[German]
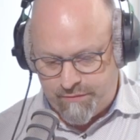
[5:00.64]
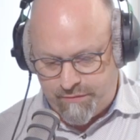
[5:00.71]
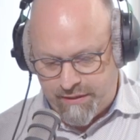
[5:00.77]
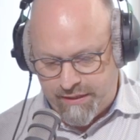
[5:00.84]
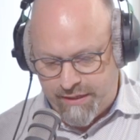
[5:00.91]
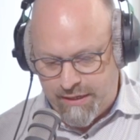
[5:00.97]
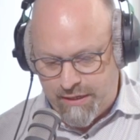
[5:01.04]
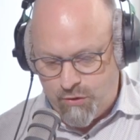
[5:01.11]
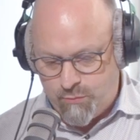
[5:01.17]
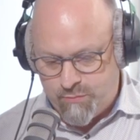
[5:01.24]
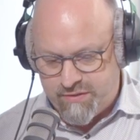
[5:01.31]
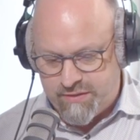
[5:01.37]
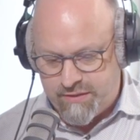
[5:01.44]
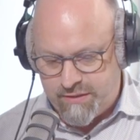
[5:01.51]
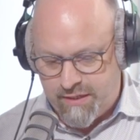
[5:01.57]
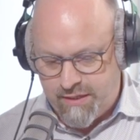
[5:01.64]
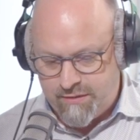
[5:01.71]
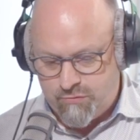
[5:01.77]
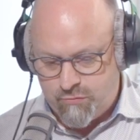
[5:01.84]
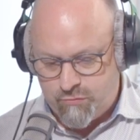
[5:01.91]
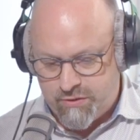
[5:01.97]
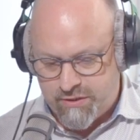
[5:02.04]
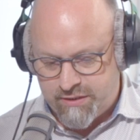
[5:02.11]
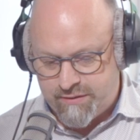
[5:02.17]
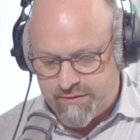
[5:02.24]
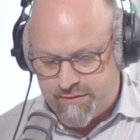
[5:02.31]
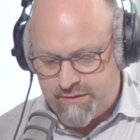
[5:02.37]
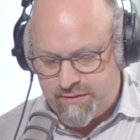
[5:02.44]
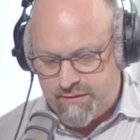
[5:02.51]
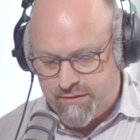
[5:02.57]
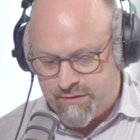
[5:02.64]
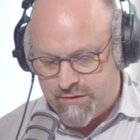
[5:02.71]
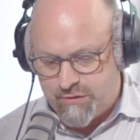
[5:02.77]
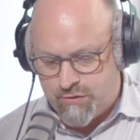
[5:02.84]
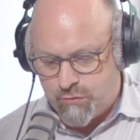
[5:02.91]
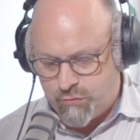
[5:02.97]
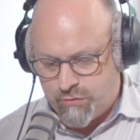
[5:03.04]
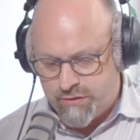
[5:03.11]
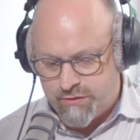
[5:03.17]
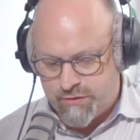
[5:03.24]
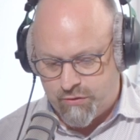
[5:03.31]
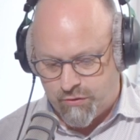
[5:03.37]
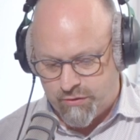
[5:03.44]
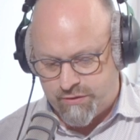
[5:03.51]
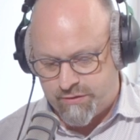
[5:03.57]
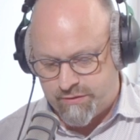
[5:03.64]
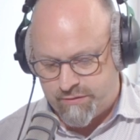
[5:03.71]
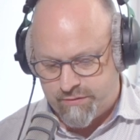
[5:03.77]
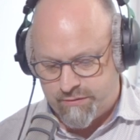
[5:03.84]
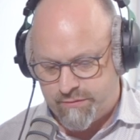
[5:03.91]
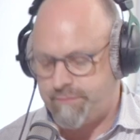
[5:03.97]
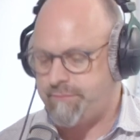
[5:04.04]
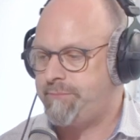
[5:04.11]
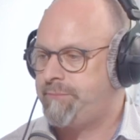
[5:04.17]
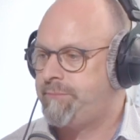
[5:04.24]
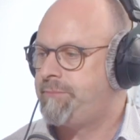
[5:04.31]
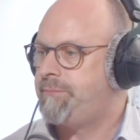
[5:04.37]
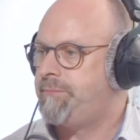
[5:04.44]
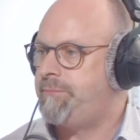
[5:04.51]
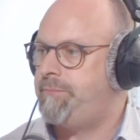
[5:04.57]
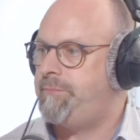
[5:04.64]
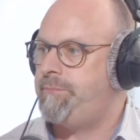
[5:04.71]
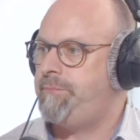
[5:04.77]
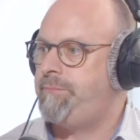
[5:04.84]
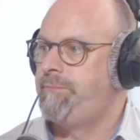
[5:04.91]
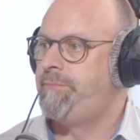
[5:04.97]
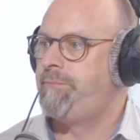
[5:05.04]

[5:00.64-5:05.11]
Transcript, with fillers: Evangeliums Jesu Christi, des Sohnes Gottes. Okay. Also